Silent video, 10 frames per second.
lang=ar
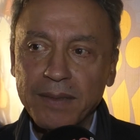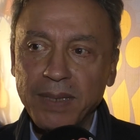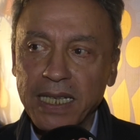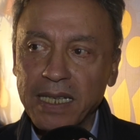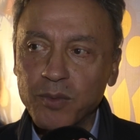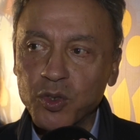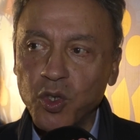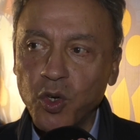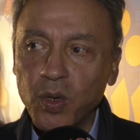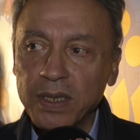بحيث
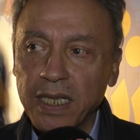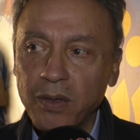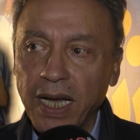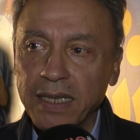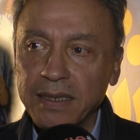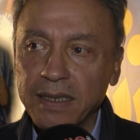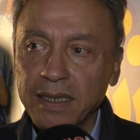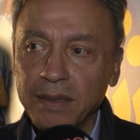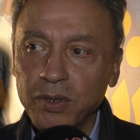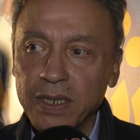الموضوع هو ديال واحد
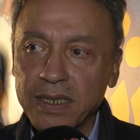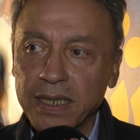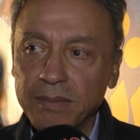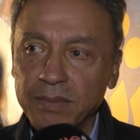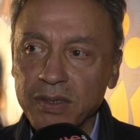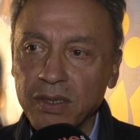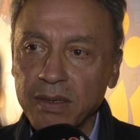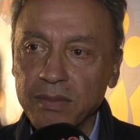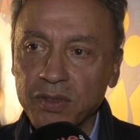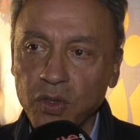البوليسي
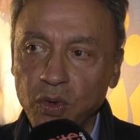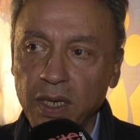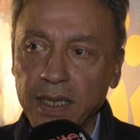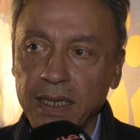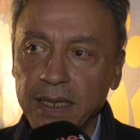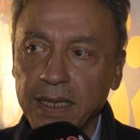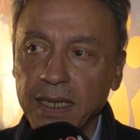مزور يعني